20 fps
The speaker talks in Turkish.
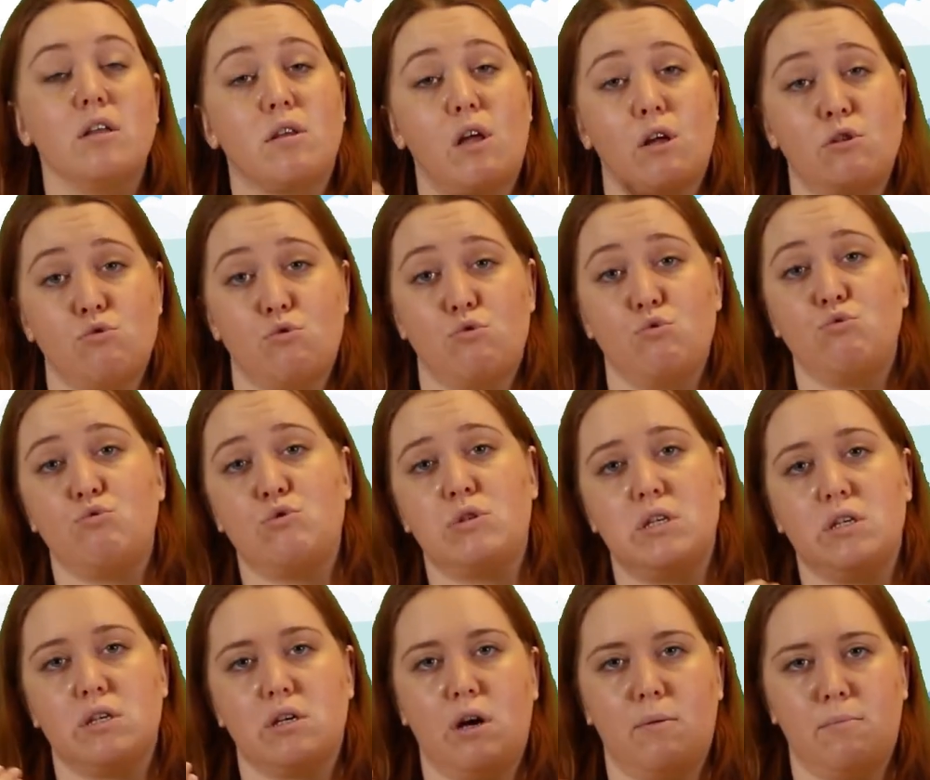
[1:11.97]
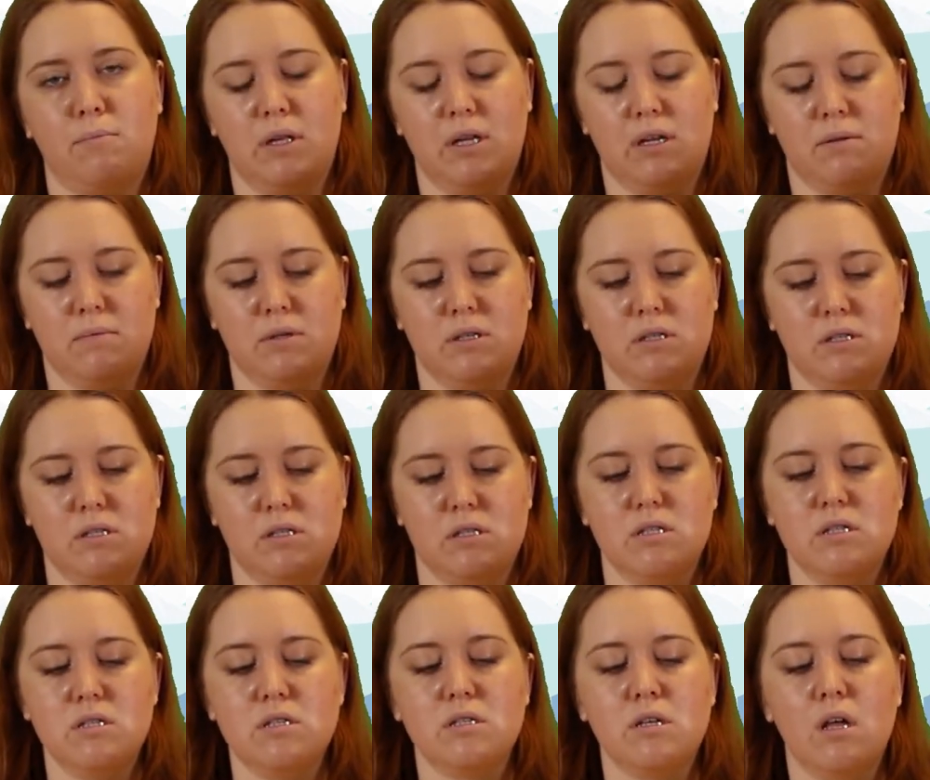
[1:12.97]
Daha sonra üzerini
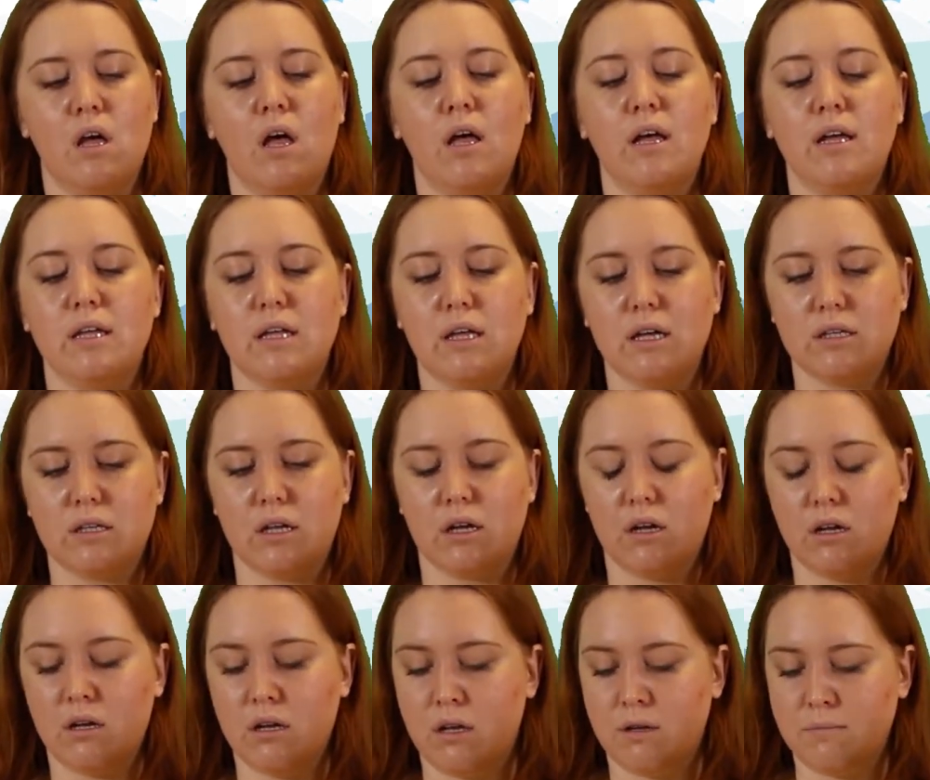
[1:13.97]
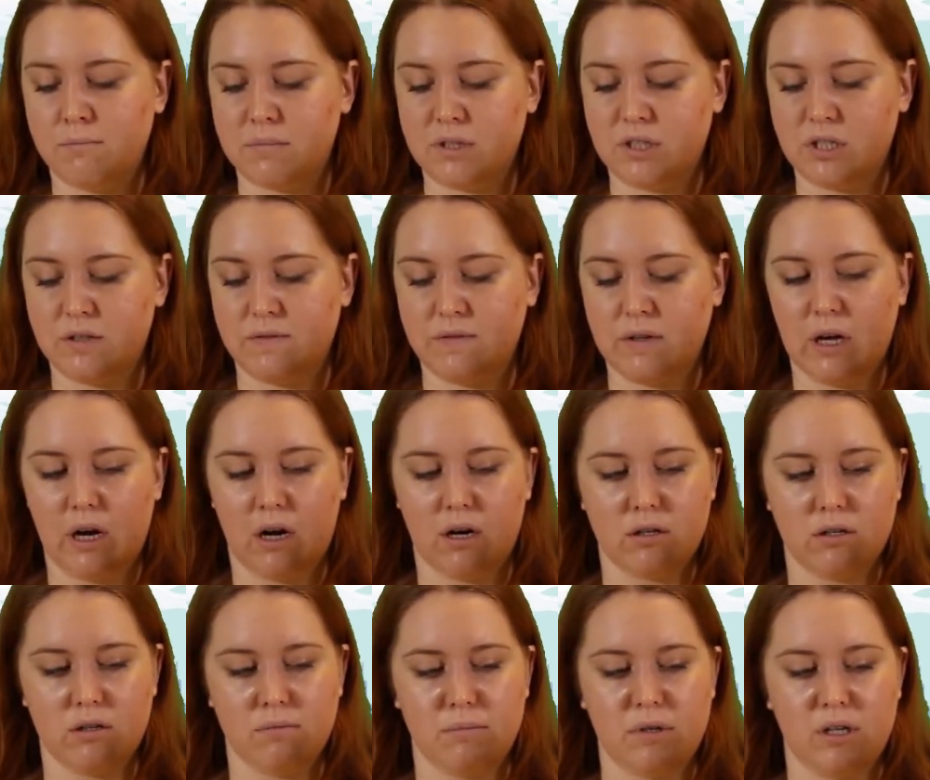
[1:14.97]
kaplayabilirsiniz. Ya da bir çivi
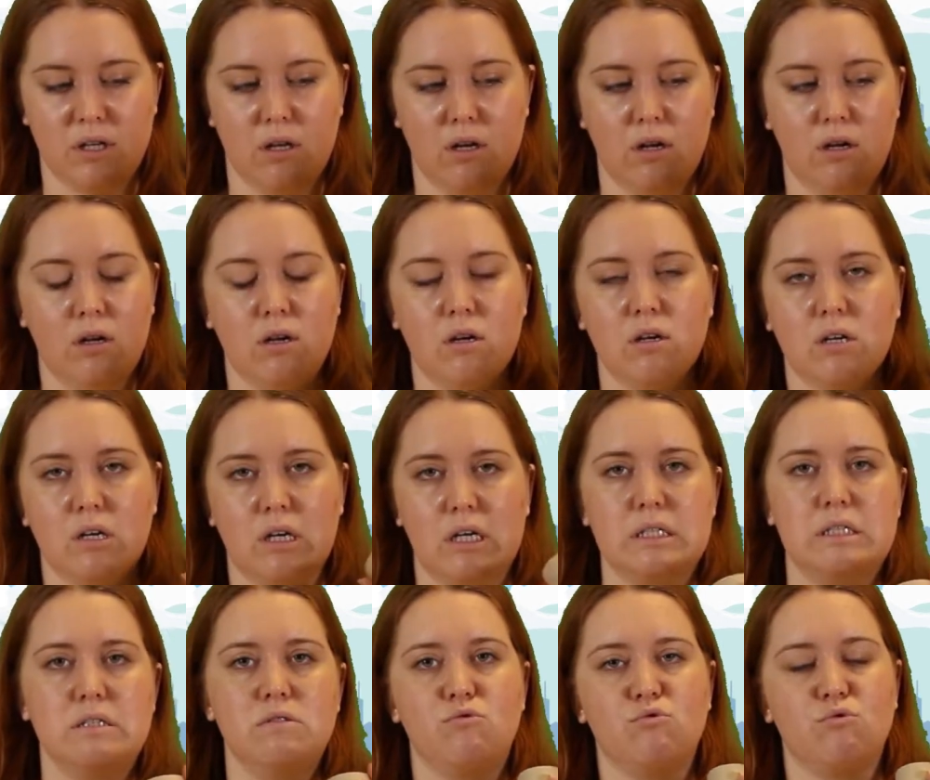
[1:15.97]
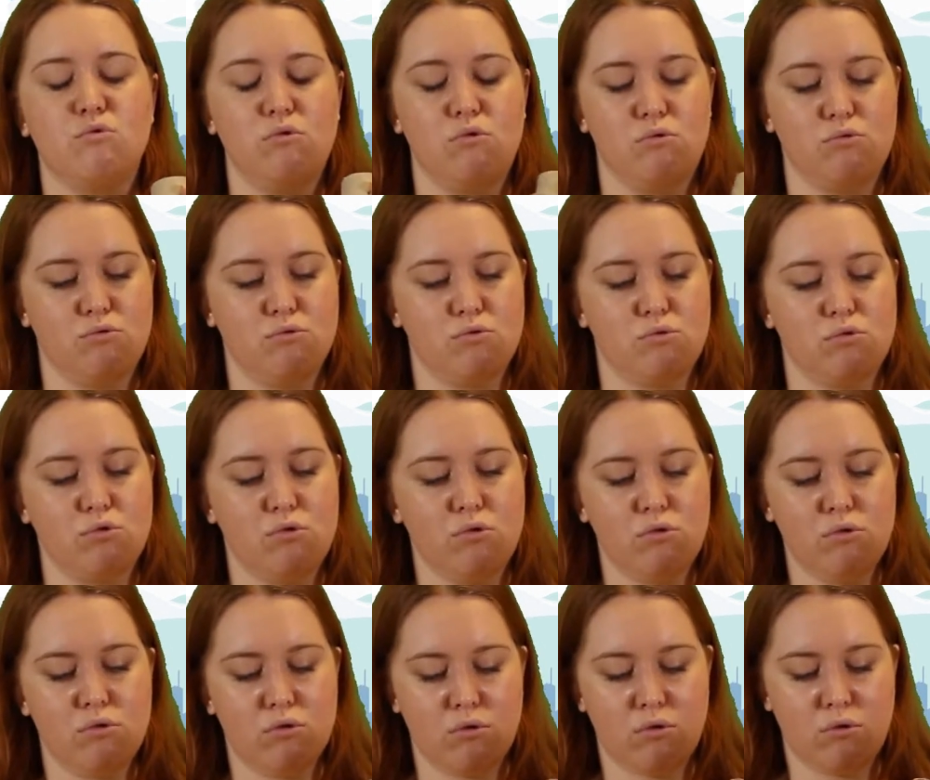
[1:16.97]
yardımıyla kalın
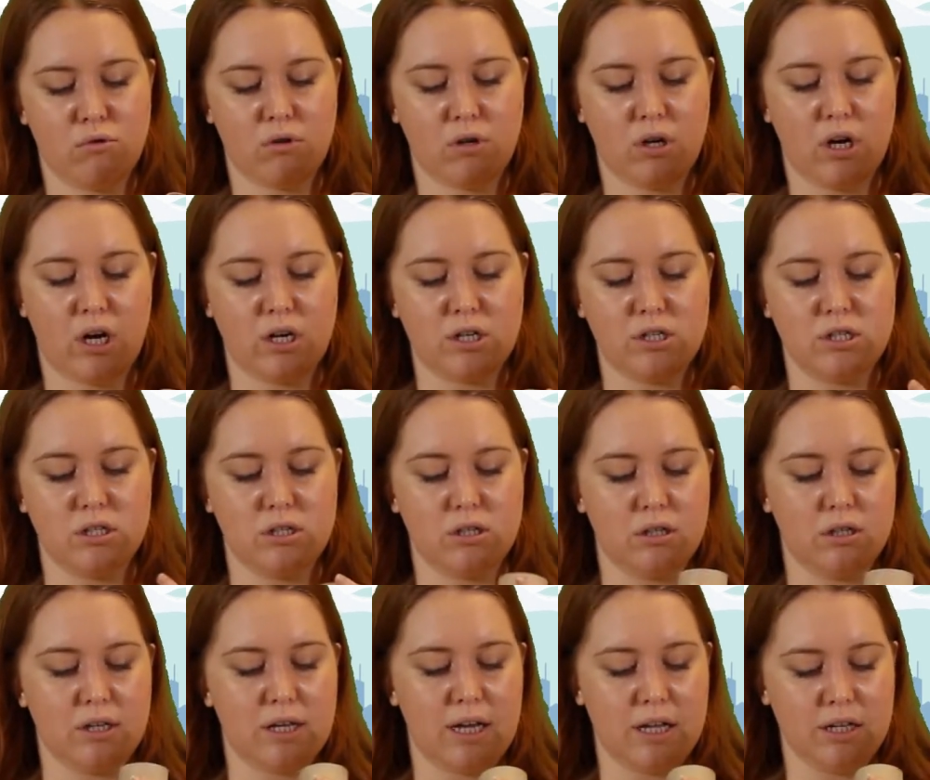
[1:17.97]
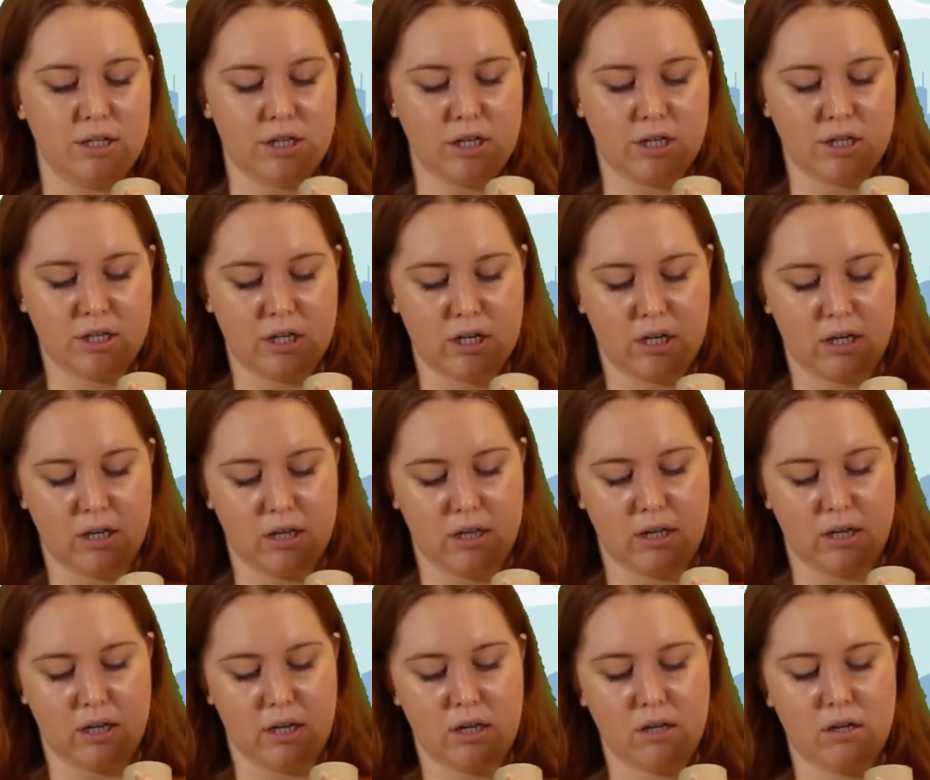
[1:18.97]
rulonuzu karşılıklı gelecek
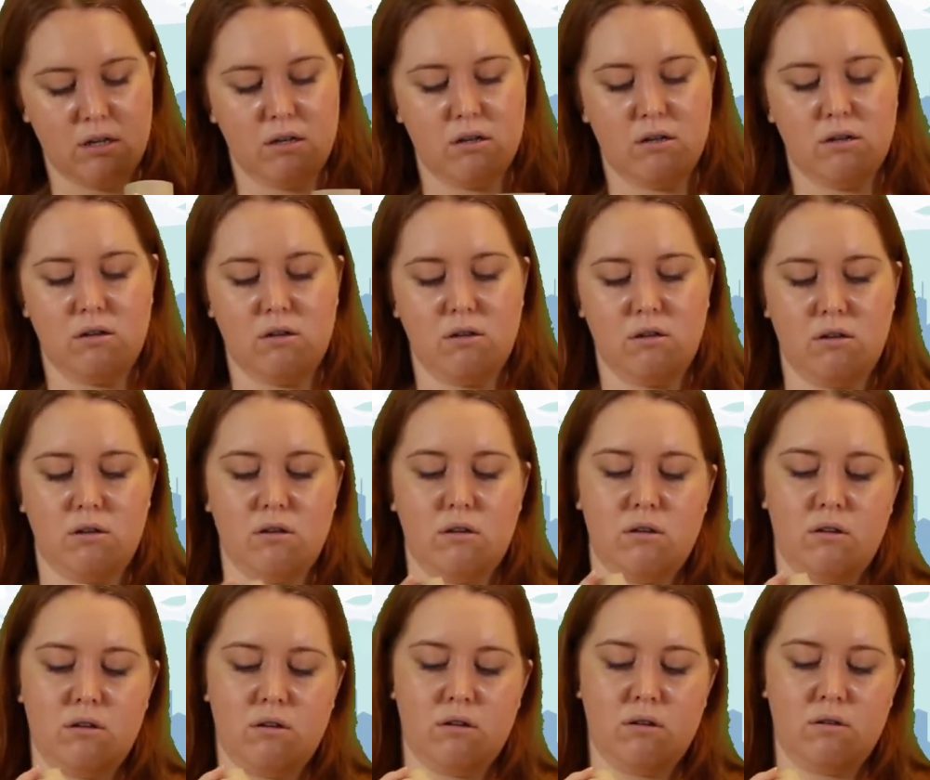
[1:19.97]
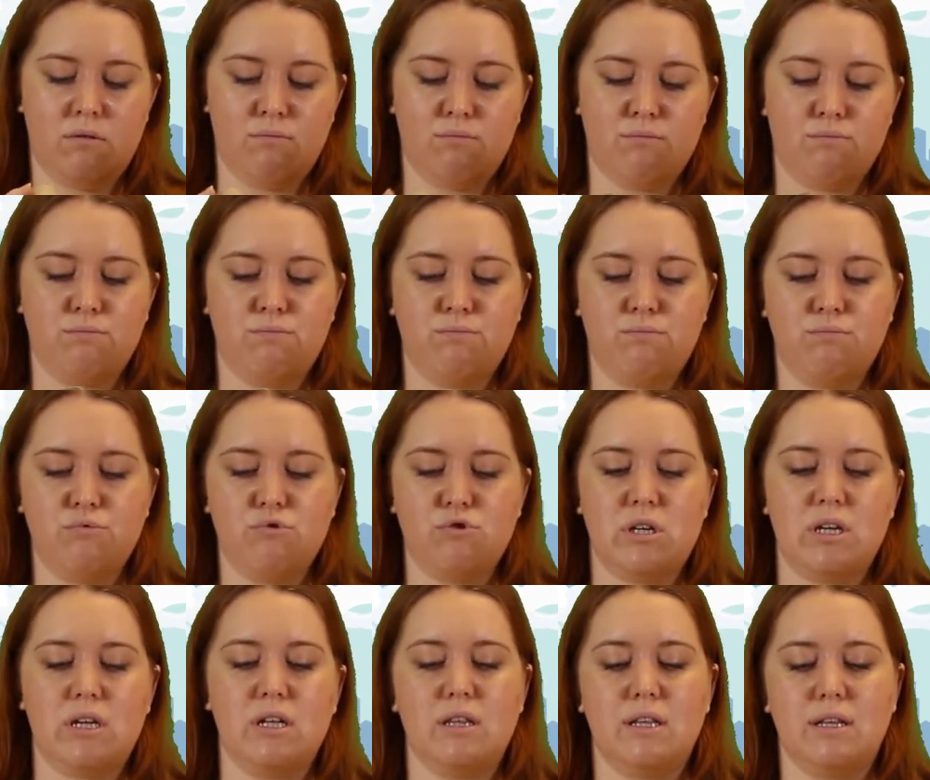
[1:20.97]
şekilde bu
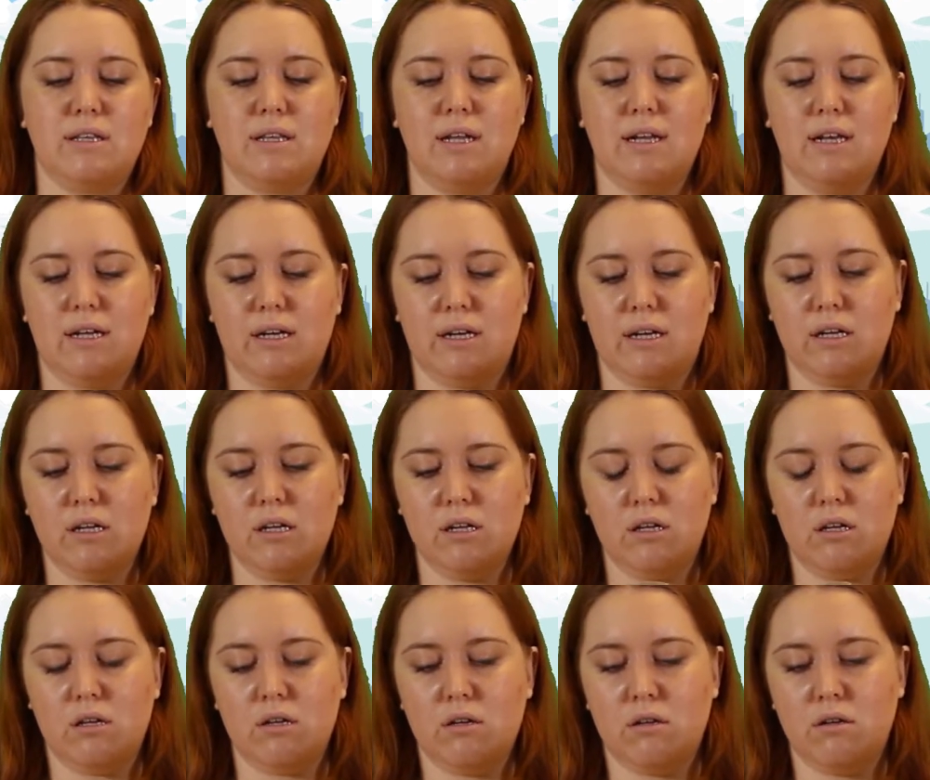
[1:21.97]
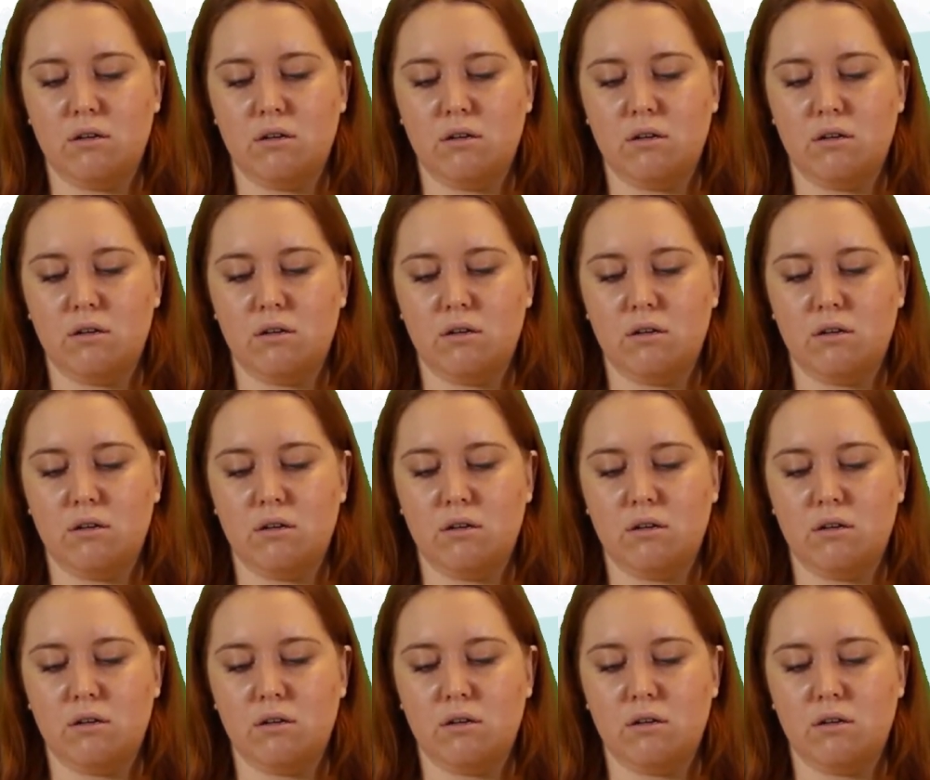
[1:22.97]
şekilde delerek